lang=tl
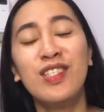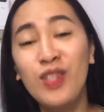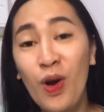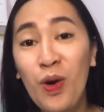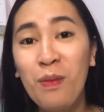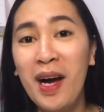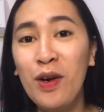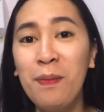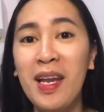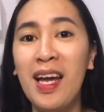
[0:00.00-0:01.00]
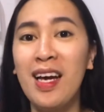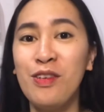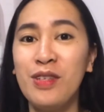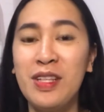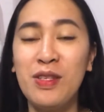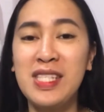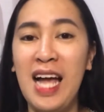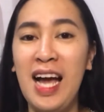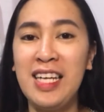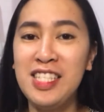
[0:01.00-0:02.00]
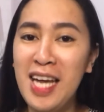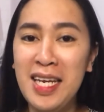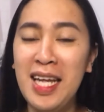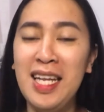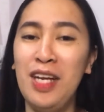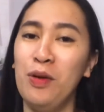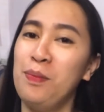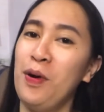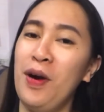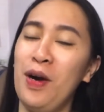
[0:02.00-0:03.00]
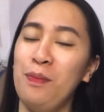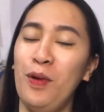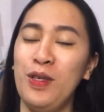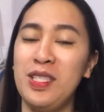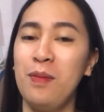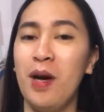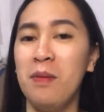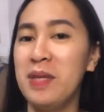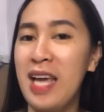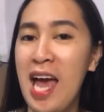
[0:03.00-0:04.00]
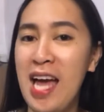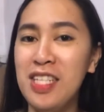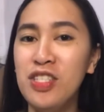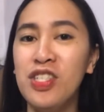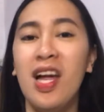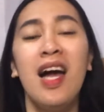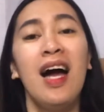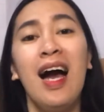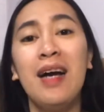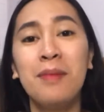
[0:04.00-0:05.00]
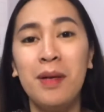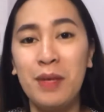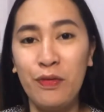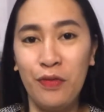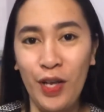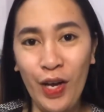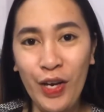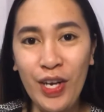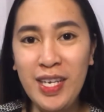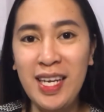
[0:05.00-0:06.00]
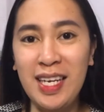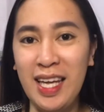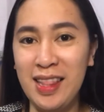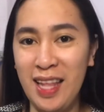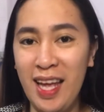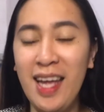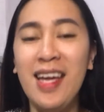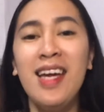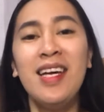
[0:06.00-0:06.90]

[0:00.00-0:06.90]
So kung bago pa lang kayo dito sa aking channel, hello po, ako po si Mommy Ange, ang mommy vlogger ng Leyte.